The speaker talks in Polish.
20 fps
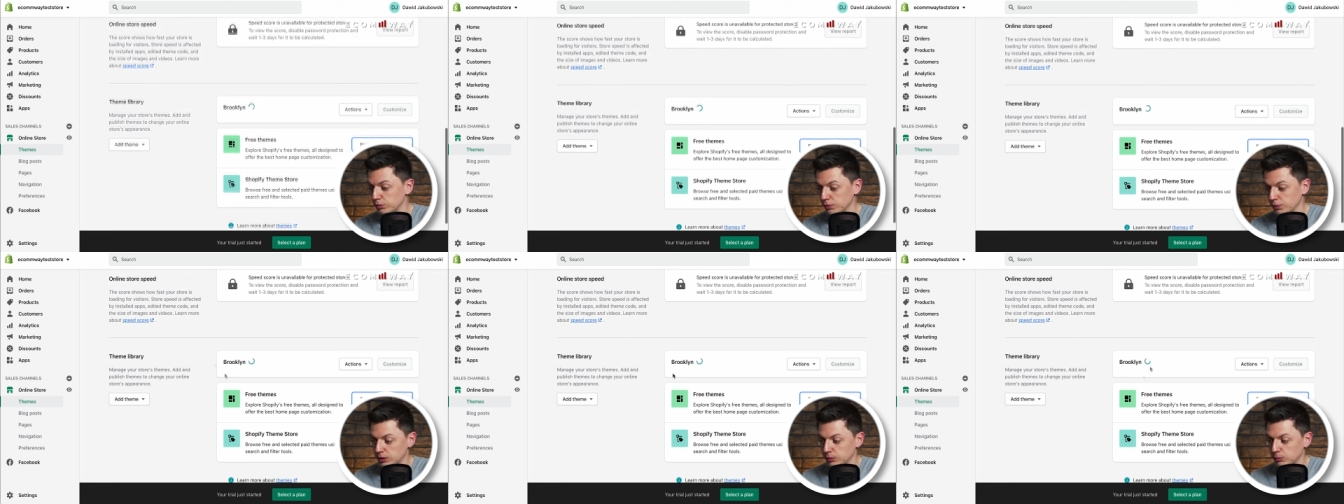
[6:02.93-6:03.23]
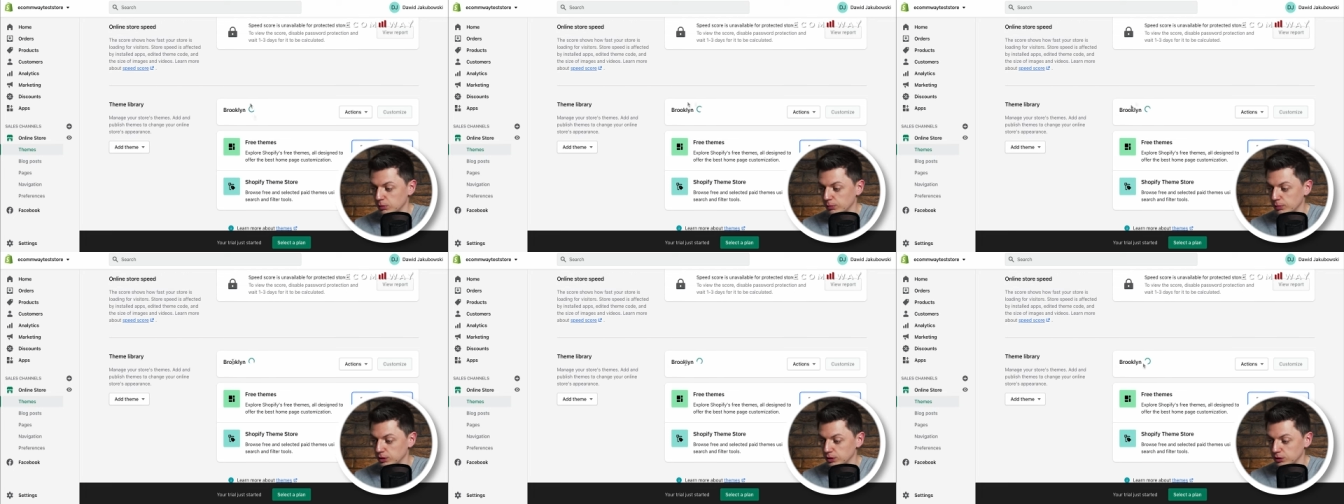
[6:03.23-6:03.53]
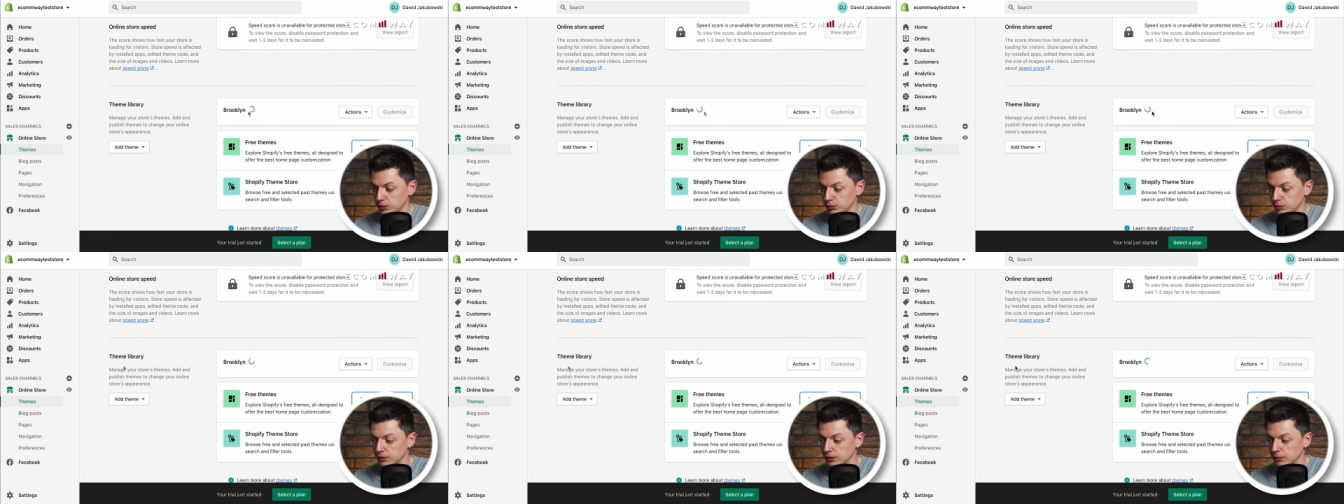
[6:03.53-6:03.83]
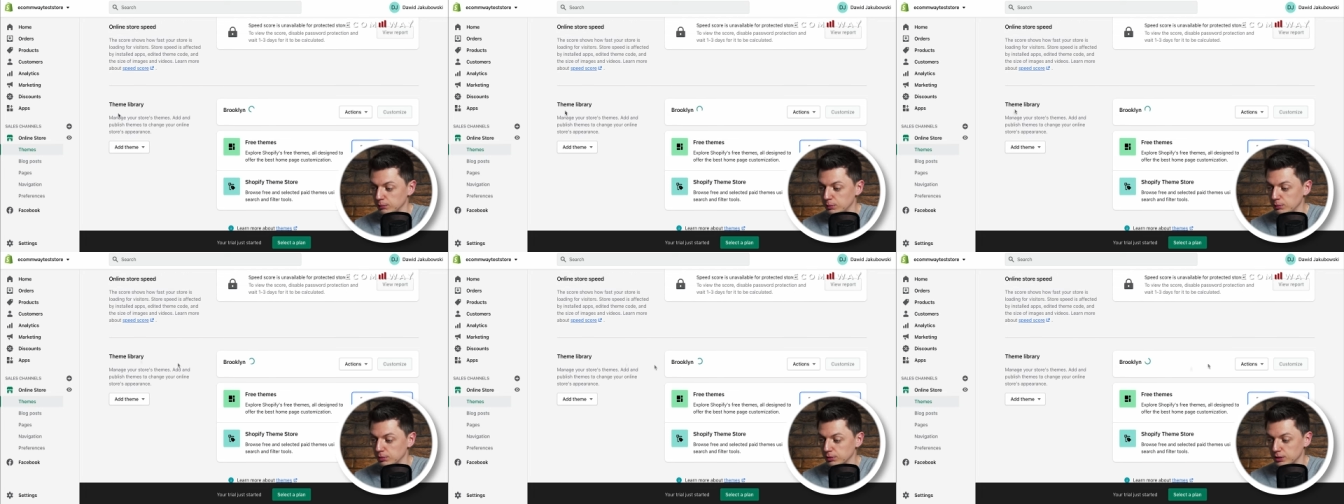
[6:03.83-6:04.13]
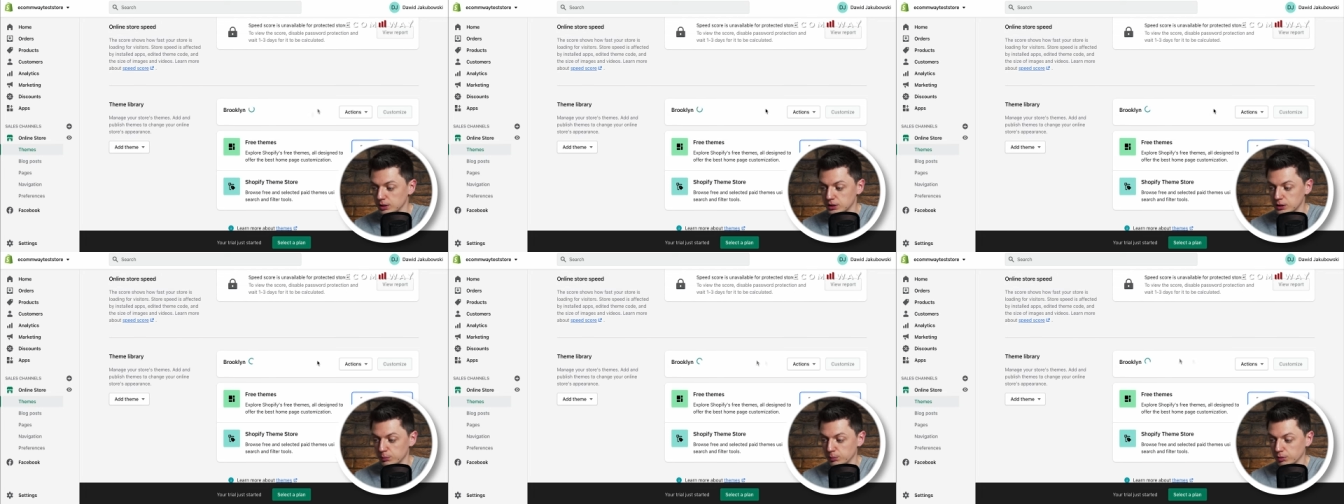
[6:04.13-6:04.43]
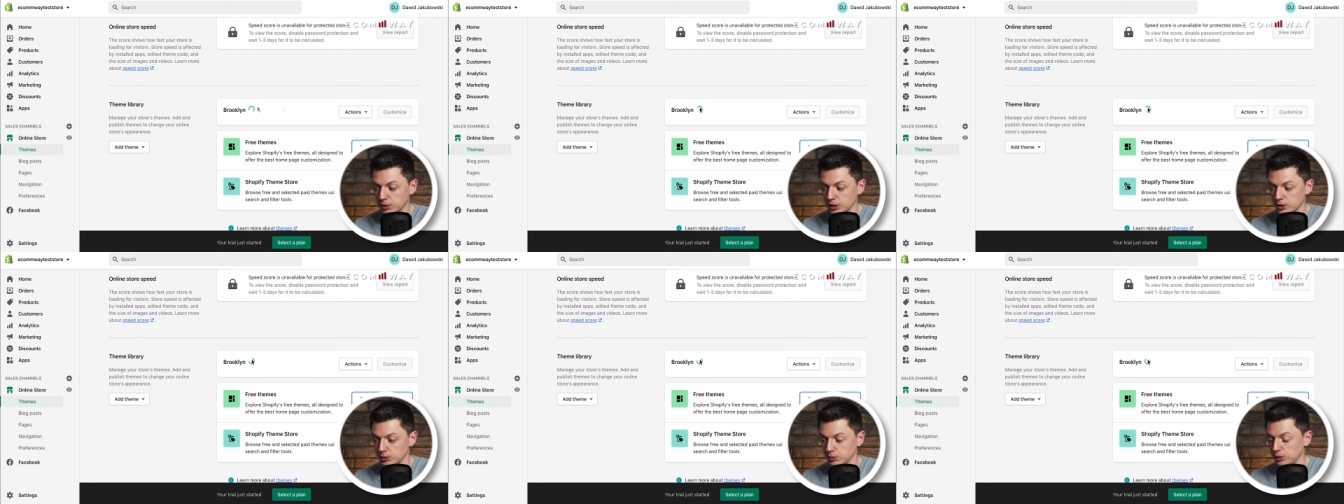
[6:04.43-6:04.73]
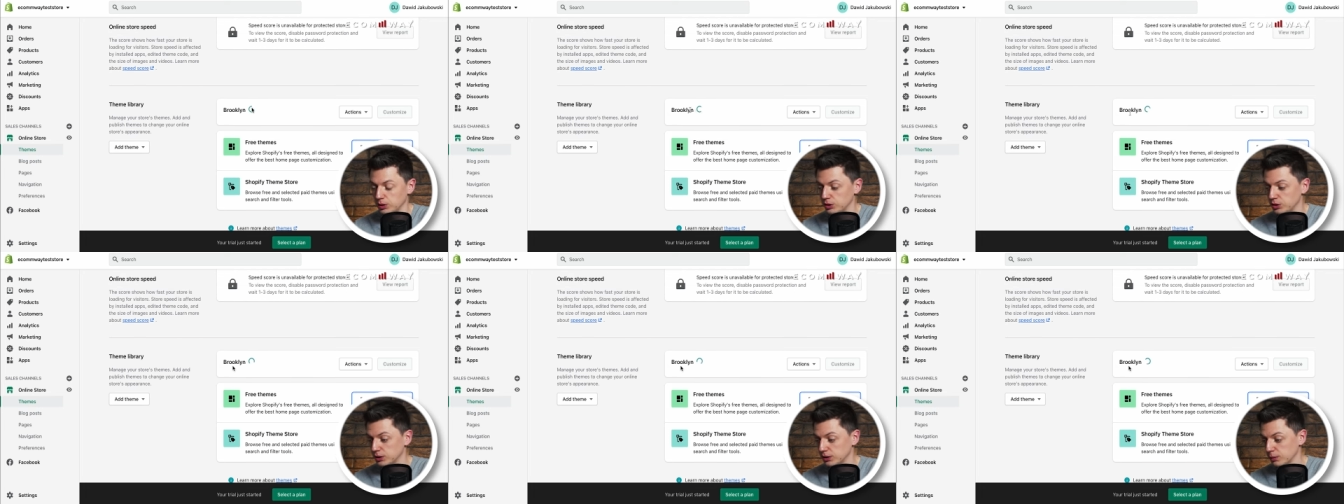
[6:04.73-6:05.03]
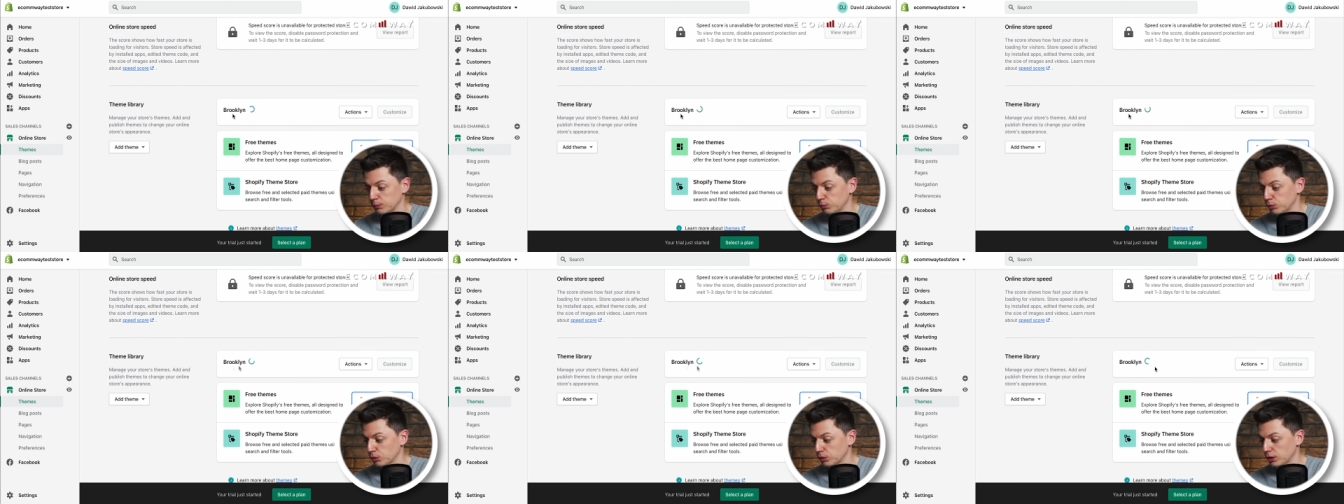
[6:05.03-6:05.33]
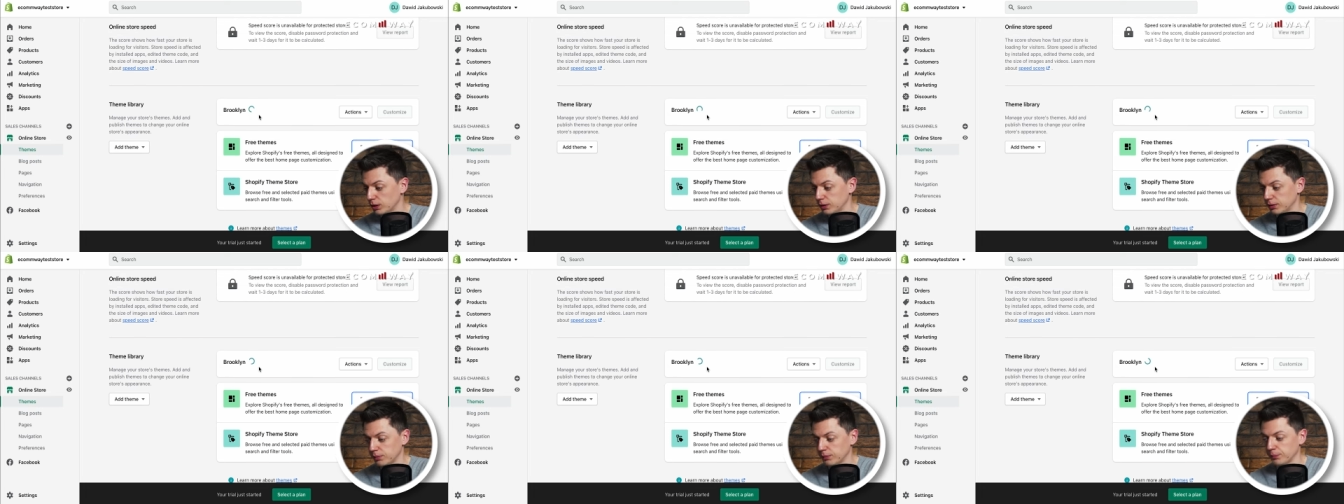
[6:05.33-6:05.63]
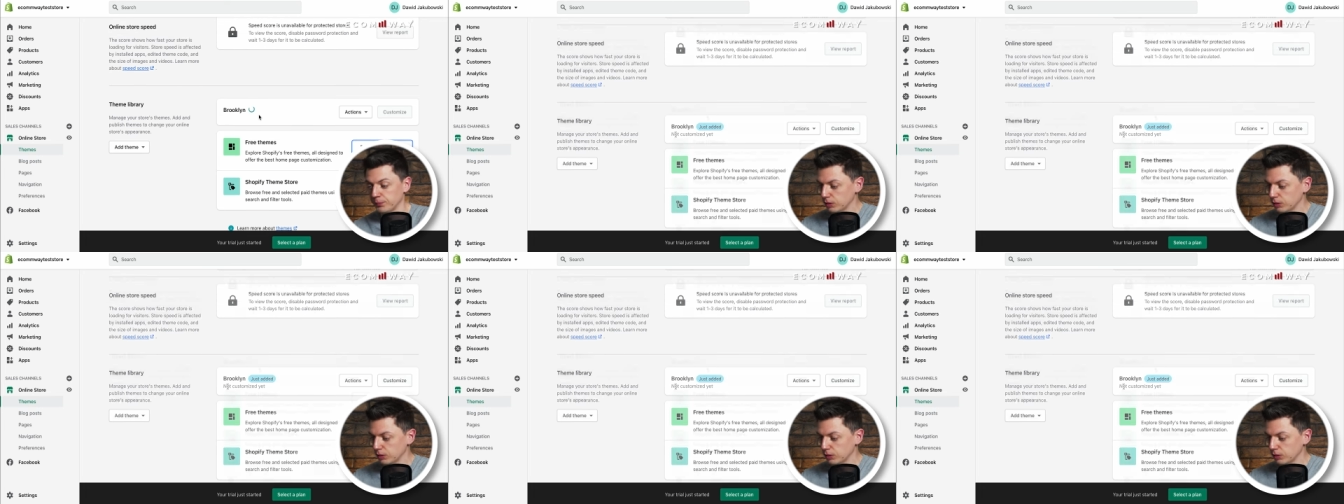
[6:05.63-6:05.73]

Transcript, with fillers: W tym momencie w tej bibliotece pokazuje się ten Brooklyn,